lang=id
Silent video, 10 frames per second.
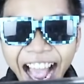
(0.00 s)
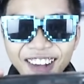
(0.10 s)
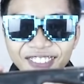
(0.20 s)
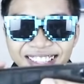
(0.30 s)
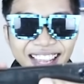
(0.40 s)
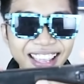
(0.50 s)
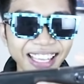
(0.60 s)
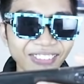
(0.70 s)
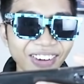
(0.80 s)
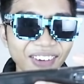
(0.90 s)
hampir saja
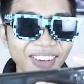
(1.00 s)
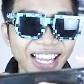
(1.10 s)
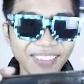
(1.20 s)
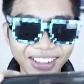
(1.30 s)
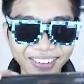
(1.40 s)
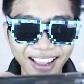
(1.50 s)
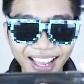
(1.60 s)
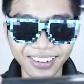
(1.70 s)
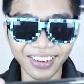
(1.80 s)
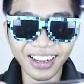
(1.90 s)
kita bapak gila batin
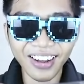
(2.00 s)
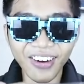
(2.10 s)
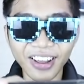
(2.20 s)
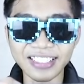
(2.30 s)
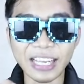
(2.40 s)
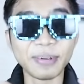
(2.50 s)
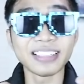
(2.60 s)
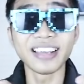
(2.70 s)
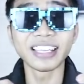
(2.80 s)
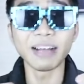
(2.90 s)
saya tuh. Oke, guys, hampir
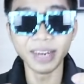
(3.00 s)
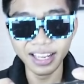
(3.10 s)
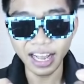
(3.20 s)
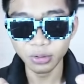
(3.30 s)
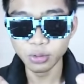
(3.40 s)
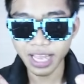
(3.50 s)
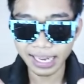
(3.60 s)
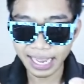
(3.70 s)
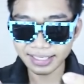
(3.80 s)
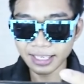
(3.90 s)
saja kita meninggal dunia,
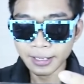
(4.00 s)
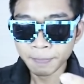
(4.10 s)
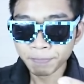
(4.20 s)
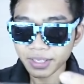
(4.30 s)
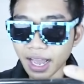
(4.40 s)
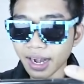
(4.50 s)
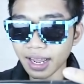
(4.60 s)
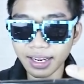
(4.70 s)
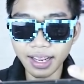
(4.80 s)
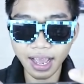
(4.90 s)
guys.
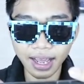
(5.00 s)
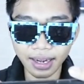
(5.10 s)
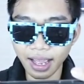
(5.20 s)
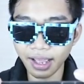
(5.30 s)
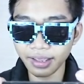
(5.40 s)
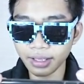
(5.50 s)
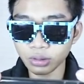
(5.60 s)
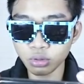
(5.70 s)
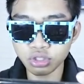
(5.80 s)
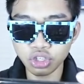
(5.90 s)
Gara-gara
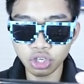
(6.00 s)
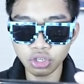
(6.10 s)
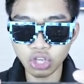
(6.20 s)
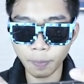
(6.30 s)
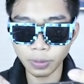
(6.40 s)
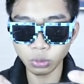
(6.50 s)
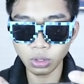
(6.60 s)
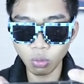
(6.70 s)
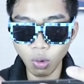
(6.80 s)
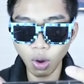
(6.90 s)
itu si siapa tuh?
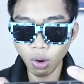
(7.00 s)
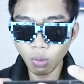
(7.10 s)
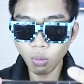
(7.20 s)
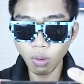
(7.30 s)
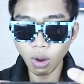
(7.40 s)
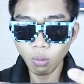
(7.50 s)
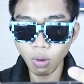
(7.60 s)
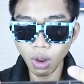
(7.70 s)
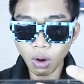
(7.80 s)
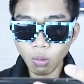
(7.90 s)
Wah, wah,
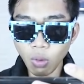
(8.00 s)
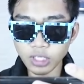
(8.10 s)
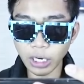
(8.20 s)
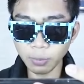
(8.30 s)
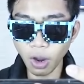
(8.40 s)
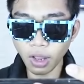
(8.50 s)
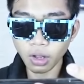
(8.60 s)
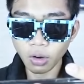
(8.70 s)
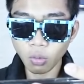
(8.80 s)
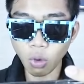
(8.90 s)
wah, wah, sakit boy.
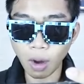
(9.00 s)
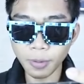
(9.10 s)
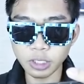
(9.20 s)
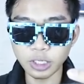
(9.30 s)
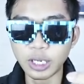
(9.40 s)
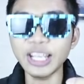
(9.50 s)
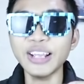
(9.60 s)
Wah, hampir saja.